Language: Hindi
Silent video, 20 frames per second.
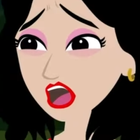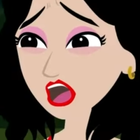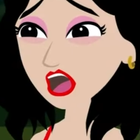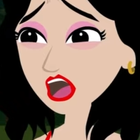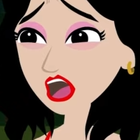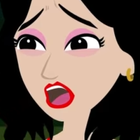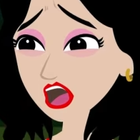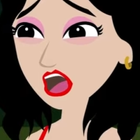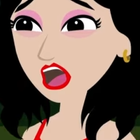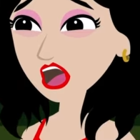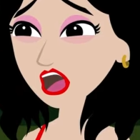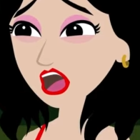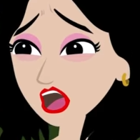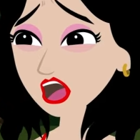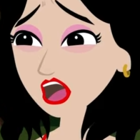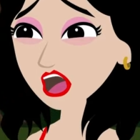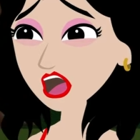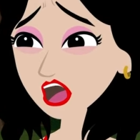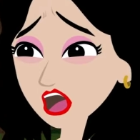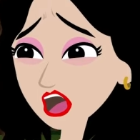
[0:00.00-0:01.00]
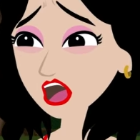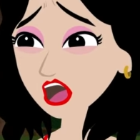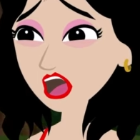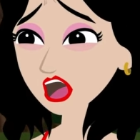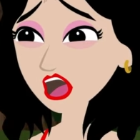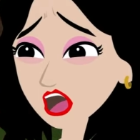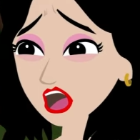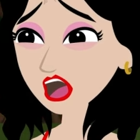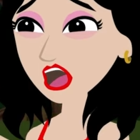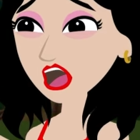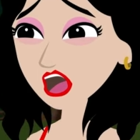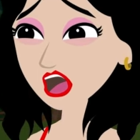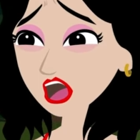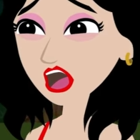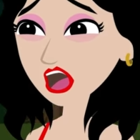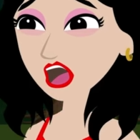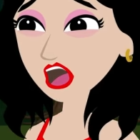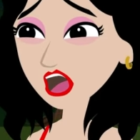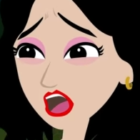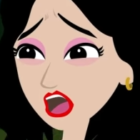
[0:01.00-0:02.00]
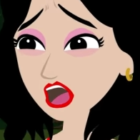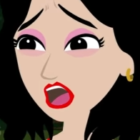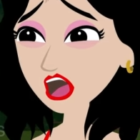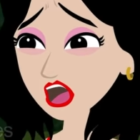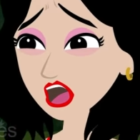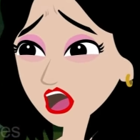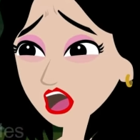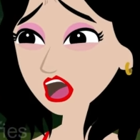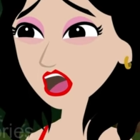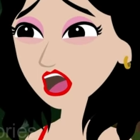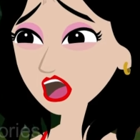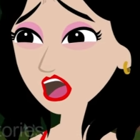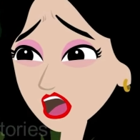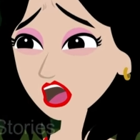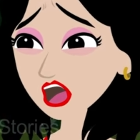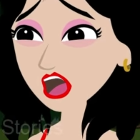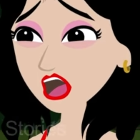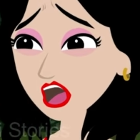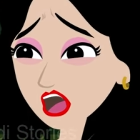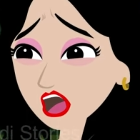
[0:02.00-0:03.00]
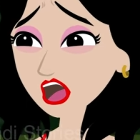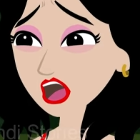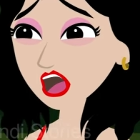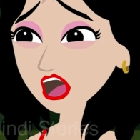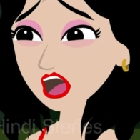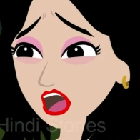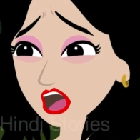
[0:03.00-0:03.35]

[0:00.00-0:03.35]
जब अनुराधा को ये पता चलता है ऑटो रिक्शे में